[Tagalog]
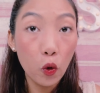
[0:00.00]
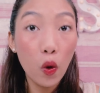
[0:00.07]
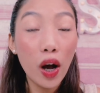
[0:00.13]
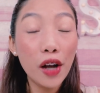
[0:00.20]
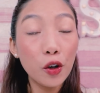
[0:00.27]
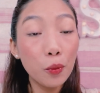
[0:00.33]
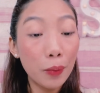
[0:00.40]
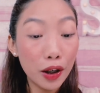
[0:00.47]
Kung
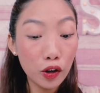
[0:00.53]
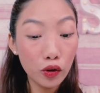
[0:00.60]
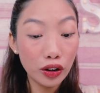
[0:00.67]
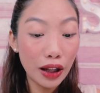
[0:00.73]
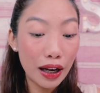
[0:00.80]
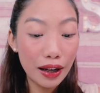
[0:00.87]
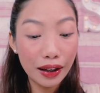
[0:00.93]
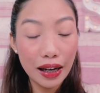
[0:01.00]
ano ba yung
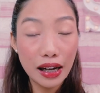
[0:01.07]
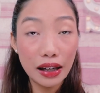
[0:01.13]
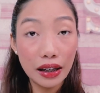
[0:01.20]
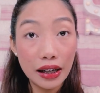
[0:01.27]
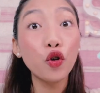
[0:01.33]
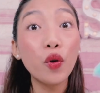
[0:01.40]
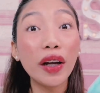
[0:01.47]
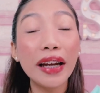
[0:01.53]

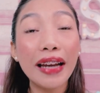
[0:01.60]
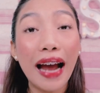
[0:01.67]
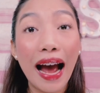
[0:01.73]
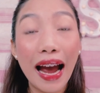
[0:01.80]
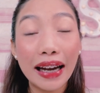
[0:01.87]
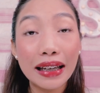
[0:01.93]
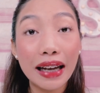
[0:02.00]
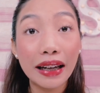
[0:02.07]
talagang yung
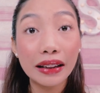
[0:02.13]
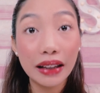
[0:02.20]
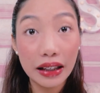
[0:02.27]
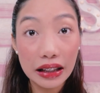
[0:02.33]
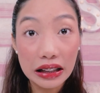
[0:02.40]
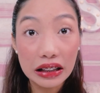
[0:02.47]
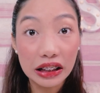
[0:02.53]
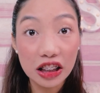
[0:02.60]
hina-highlight na
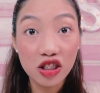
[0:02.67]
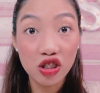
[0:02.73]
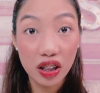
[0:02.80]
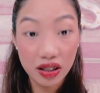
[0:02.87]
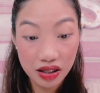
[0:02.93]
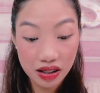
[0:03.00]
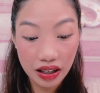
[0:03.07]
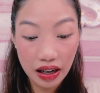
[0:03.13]

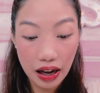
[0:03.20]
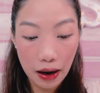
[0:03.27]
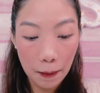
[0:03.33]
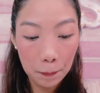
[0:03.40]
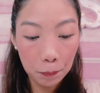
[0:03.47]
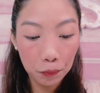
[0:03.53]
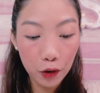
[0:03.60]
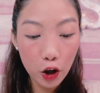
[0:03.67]
ingredients nila.